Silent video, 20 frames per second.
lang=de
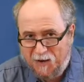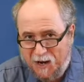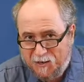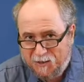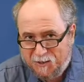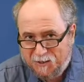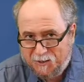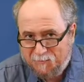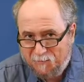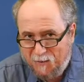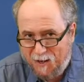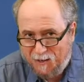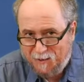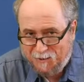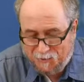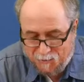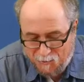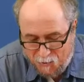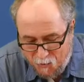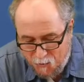
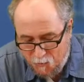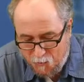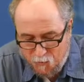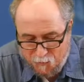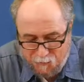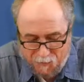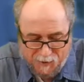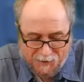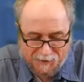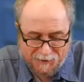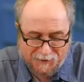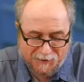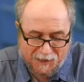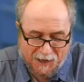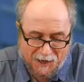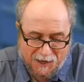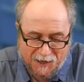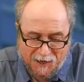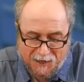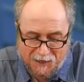Weihnachtsmarkt Europas
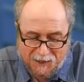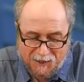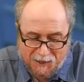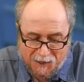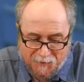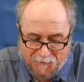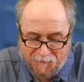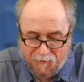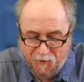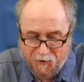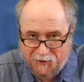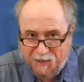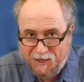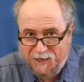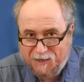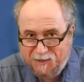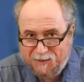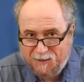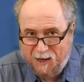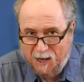im
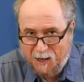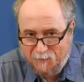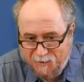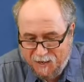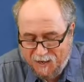Foyer der